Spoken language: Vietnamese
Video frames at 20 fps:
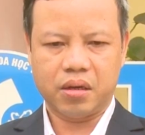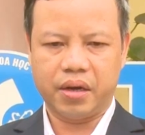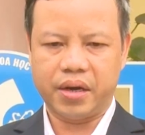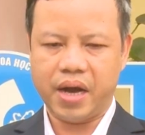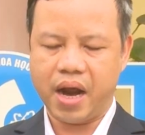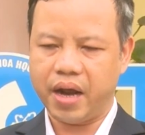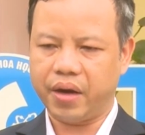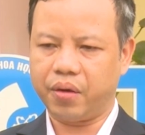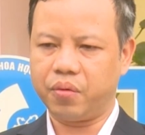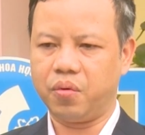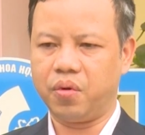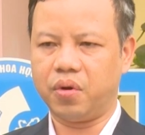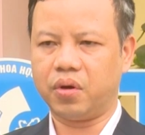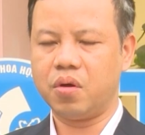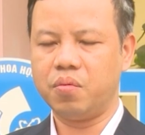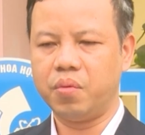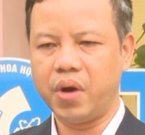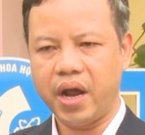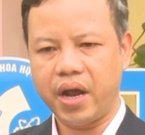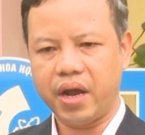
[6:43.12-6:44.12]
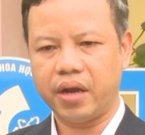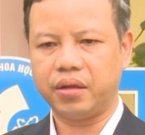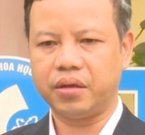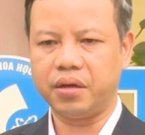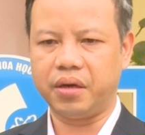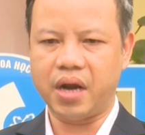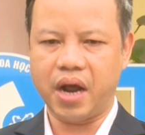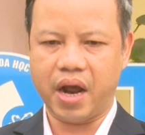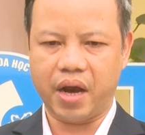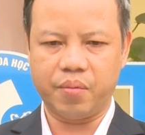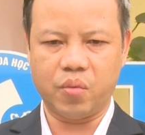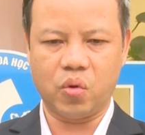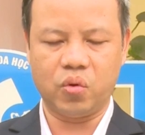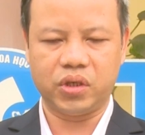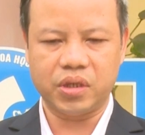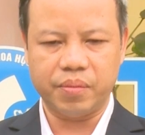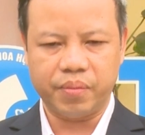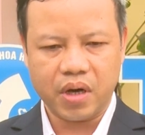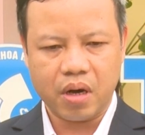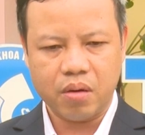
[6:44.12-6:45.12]
thời đại của công nghệ, thời đại
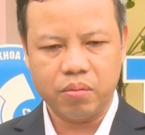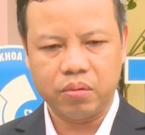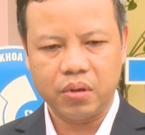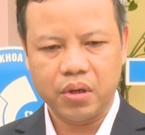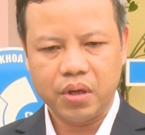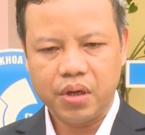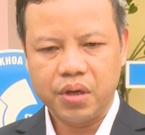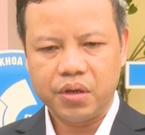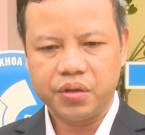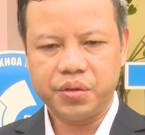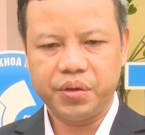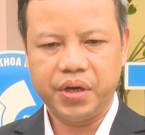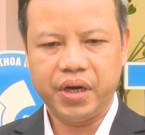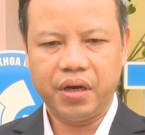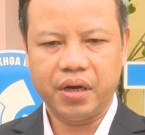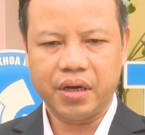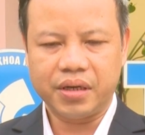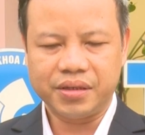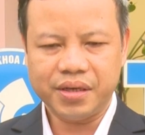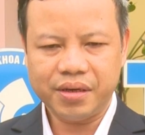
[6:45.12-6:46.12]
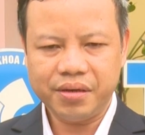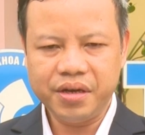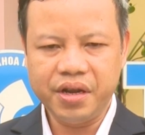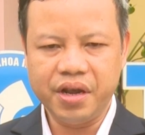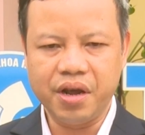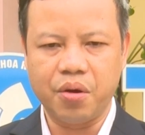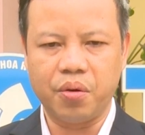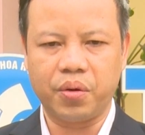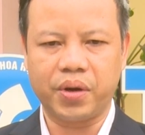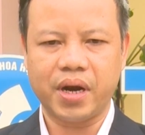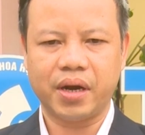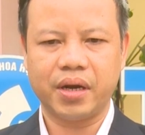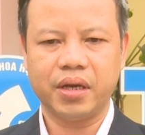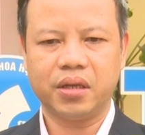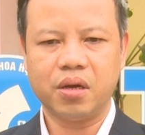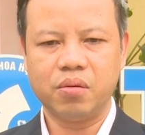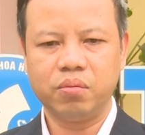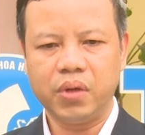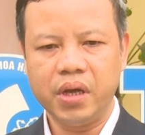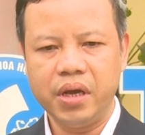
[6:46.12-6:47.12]
4.0 cho nên là rất nhiều các
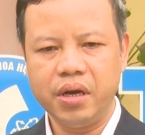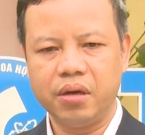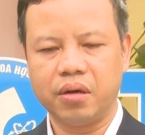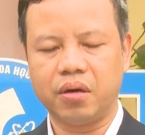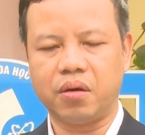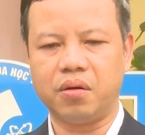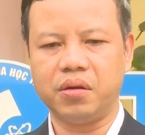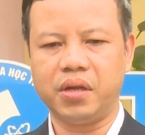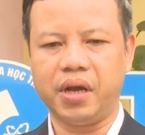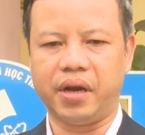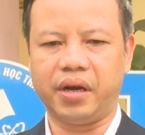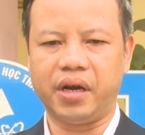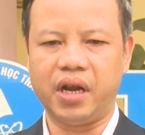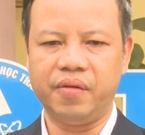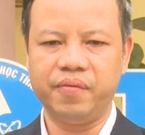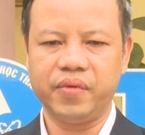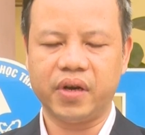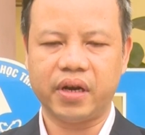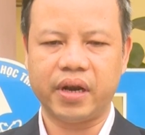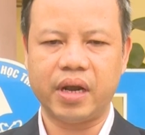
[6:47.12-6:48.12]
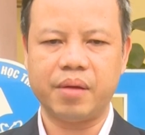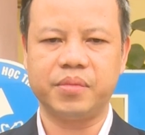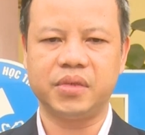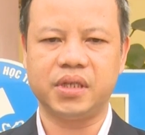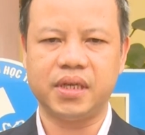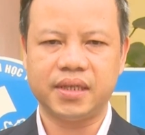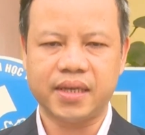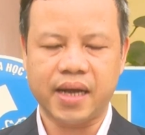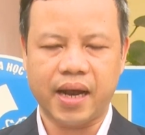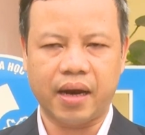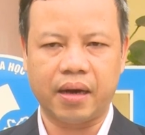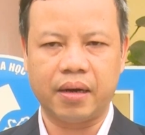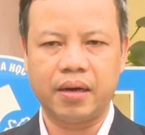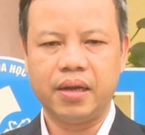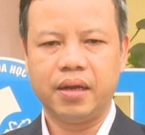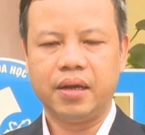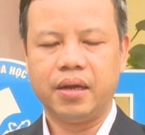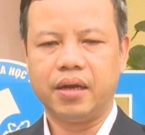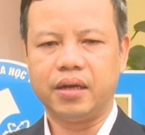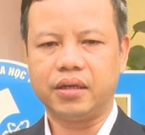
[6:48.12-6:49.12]
cái thông tin có thể đến với các em dễ dàng.
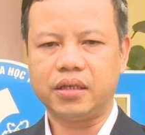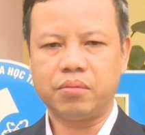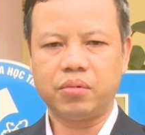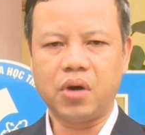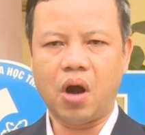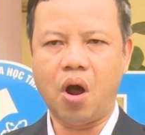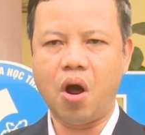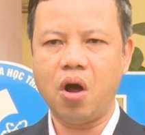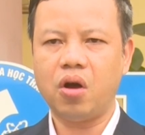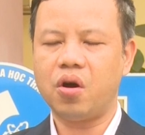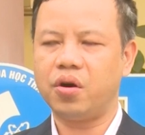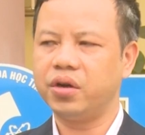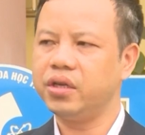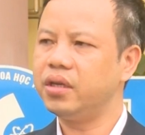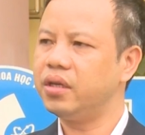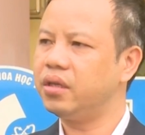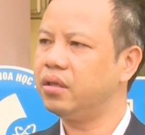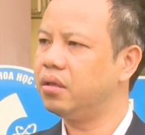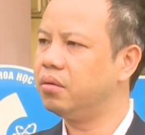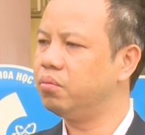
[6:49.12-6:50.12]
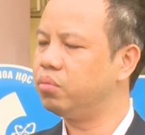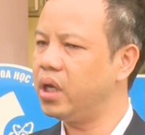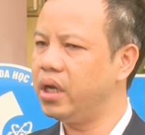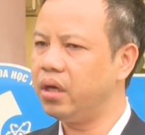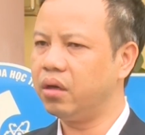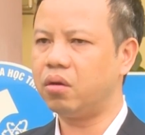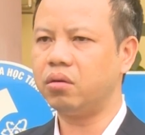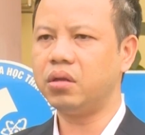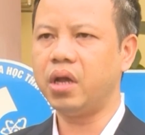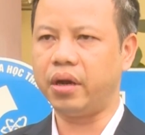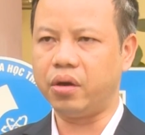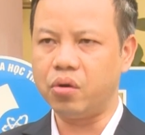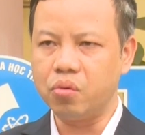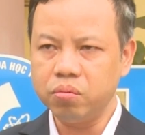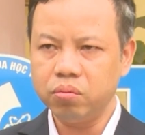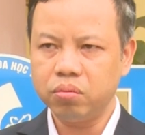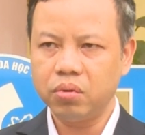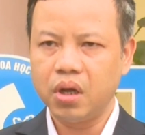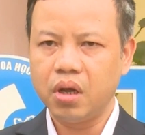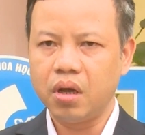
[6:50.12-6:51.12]
Ờ, trong đó có những thông tin có thể
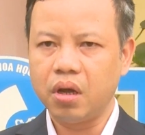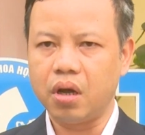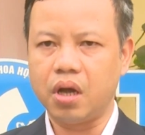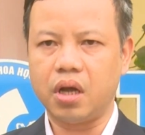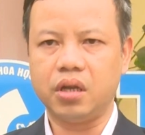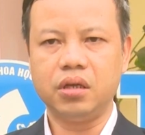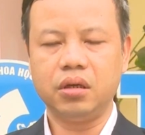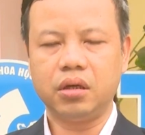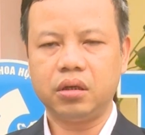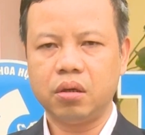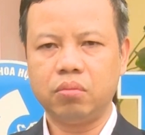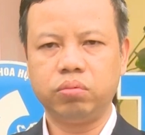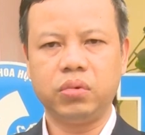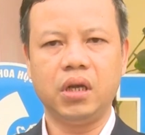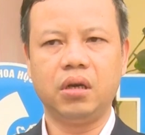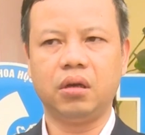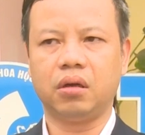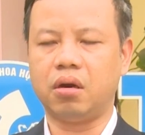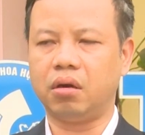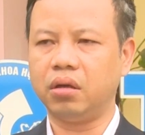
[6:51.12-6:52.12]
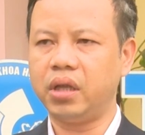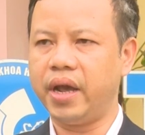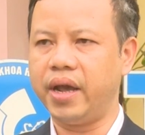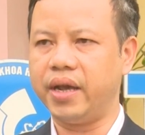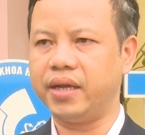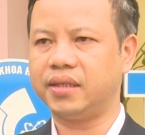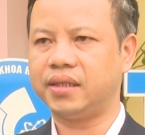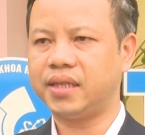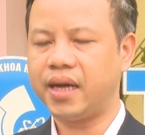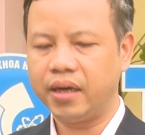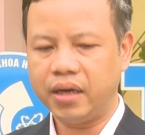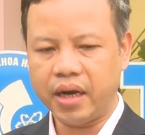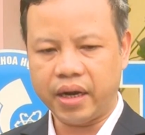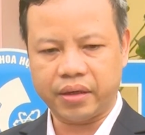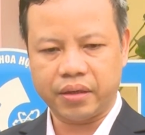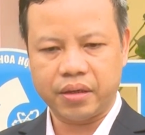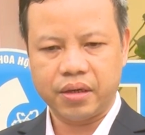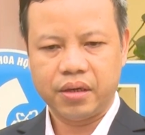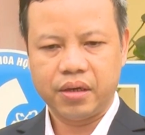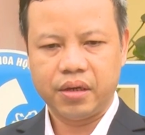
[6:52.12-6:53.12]
đúng, ờ, những thông tin có thể sai lệch.